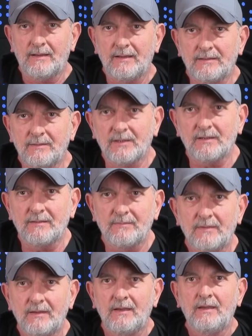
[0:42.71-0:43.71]
Ramazan
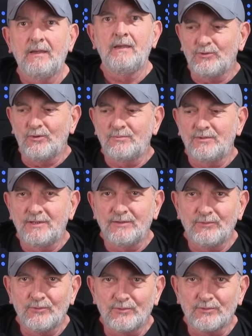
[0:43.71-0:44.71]
tarzı mı? Ömrünü
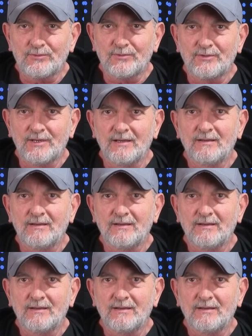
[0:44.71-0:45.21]
evde unuttuk ya.